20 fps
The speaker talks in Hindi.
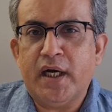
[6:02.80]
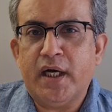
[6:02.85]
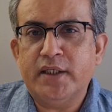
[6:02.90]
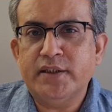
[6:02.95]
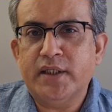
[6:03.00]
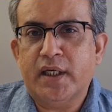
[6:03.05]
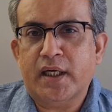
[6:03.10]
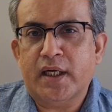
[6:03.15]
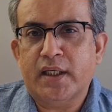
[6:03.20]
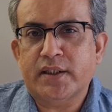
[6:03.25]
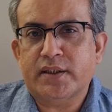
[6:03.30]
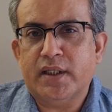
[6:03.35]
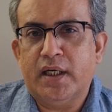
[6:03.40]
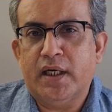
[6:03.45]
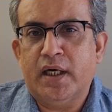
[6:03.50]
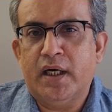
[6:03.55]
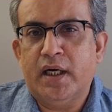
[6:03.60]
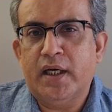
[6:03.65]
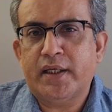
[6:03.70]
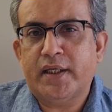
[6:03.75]
कहा जा रहा
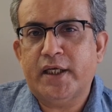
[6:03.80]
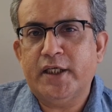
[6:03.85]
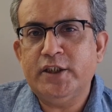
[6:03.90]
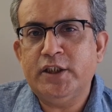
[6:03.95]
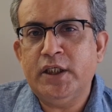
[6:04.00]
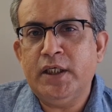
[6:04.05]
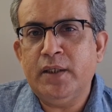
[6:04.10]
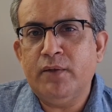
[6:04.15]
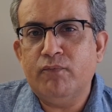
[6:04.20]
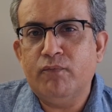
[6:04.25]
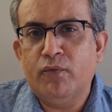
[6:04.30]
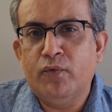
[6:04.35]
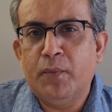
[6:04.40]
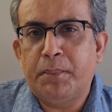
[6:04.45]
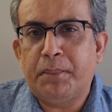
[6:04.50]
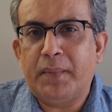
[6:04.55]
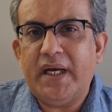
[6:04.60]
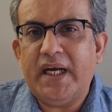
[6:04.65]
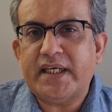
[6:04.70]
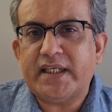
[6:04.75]
था कि जी वो
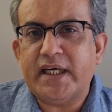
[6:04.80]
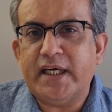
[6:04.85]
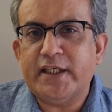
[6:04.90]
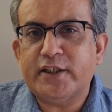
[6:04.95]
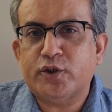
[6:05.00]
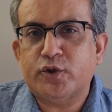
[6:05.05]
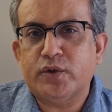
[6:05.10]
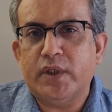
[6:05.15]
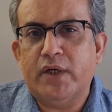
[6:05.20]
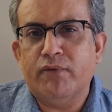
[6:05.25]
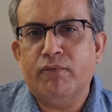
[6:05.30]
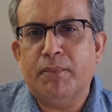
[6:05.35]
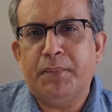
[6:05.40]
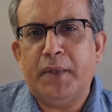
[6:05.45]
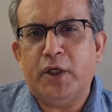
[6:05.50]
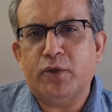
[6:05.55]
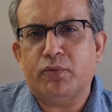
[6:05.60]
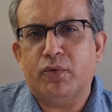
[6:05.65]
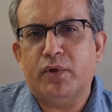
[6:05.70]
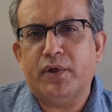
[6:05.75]
प्लेटलेट्स जो है वो
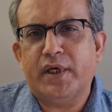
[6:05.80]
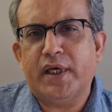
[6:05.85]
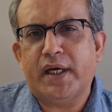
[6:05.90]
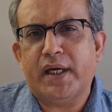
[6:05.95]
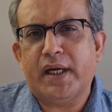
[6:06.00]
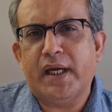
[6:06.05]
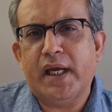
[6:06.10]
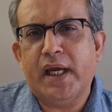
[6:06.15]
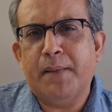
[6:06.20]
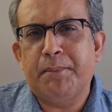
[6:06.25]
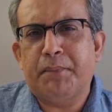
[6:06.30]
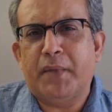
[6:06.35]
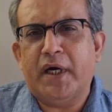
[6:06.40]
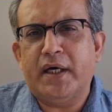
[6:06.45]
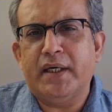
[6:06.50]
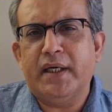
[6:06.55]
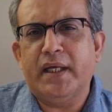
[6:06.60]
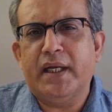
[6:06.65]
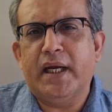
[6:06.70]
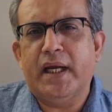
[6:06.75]
बिल्कुल गिर गए हैं
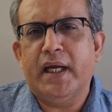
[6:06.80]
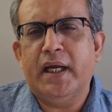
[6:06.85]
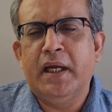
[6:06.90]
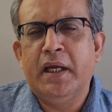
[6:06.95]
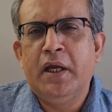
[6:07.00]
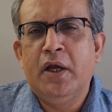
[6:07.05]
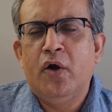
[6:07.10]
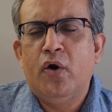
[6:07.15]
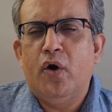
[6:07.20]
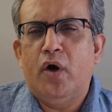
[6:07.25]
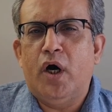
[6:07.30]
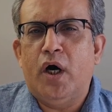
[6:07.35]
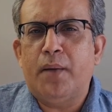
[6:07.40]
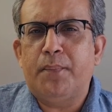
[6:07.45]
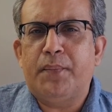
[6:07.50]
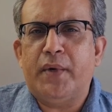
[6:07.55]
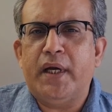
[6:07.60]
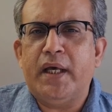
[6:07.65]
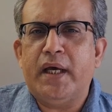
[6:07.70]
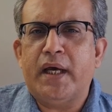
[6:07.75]
बढ़ नहीं रहे और
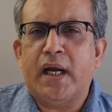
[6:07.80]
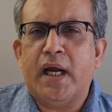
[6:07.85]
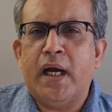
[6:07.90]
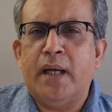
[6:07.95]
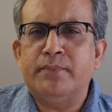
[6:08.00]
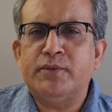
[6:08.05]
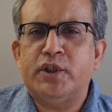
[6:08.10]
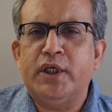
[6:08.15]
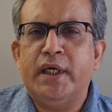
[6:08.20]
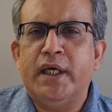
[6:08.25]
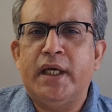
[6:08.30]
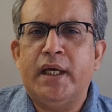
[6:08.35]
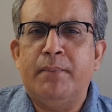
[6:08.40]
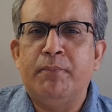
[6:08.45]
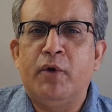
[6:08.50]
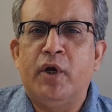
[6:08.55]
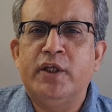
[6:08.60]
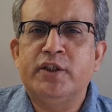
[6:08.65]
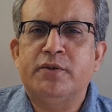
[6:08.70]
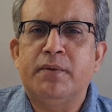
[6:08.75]
बड़े आराम से एयर
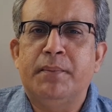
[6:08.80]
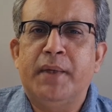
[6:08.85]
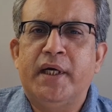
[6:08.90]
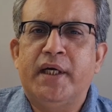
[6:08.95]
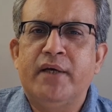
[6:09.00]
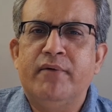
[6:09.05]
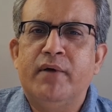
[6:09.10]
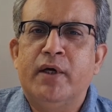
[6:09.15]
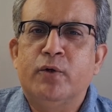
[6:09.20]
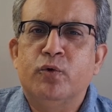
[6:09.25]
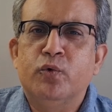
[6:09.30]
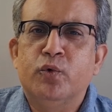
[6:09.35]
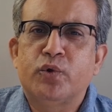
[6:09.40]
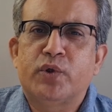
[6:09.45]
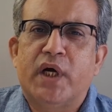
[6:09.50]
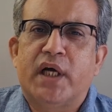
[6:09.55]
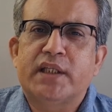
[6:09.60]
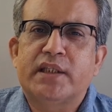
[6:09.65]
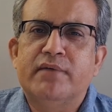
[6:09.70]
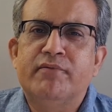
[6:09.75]
एम्बुलेंस में बैठे हुए अंगूर
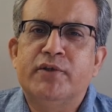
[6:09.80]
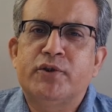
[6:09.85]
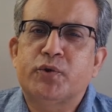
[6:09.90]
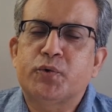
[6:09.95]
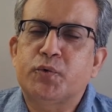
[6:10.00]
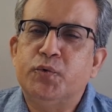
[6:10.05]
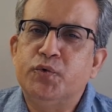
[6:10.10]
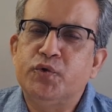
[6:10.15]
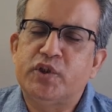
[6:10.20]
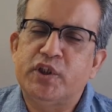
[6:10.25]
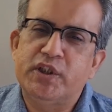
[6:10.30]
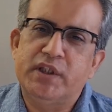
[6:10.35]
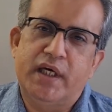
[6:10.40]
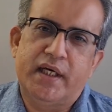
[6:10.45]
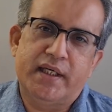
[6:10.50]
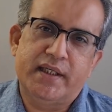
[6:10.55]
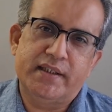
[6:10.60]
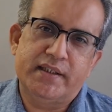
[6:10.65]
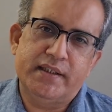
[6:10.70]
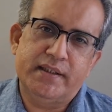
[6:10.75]
खाते हुए सुकून से जा
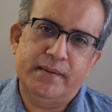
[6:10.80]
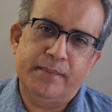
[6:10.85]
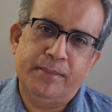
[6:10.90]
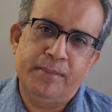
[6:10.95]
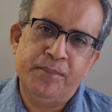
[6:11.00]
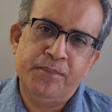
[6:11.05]
रहे थे